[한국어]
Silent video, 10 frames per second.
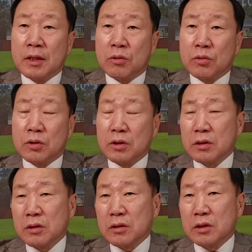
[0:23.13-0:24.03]

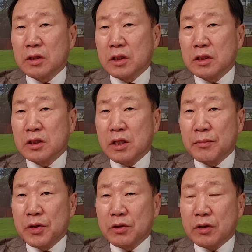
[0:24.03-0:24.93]
오늘은 이제
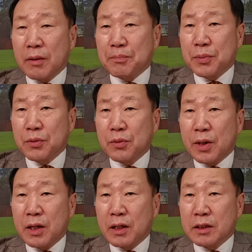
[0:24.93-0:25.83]
이재명
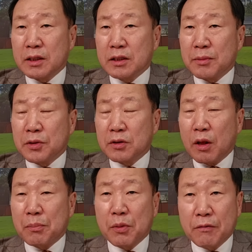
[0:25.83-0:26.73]
대표와 이재명
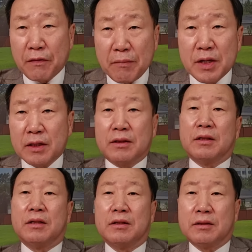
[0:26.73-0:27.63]
대표
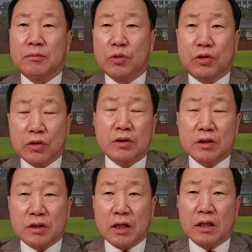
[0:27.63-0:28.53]
패밀리들 뭐
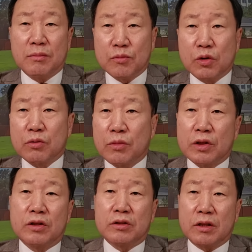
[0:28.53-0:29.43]
정진상, 김용
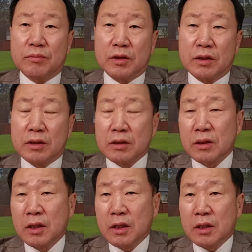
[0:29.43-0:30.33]
뭐 이런 사람들
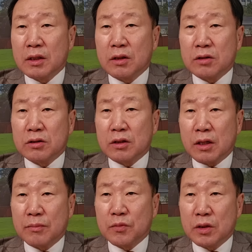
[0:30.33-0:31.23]
그런
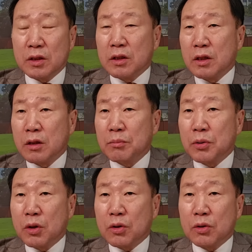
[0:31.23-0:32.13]
사람들의
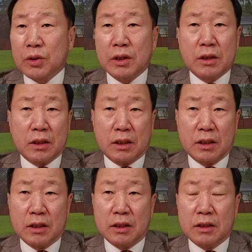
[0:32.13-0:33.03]
변호인들이
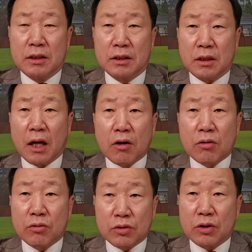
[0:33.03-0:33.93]
어,
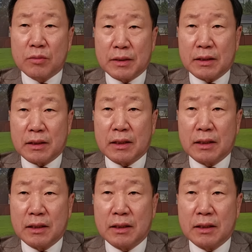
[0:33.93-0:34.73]
대거 공천을 받았다.